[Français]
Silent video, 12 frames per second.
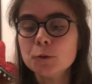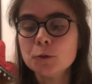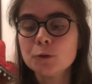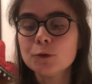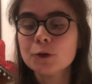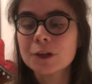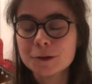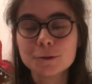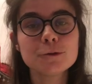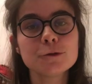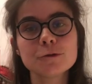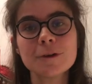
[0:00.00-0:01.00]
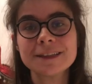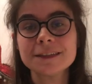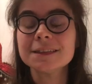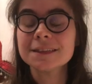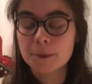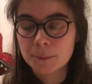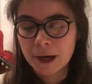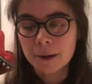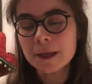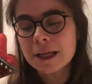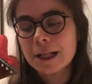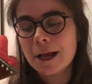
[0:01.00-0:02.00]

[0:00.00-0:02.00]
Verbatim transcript: une introduction assez sympa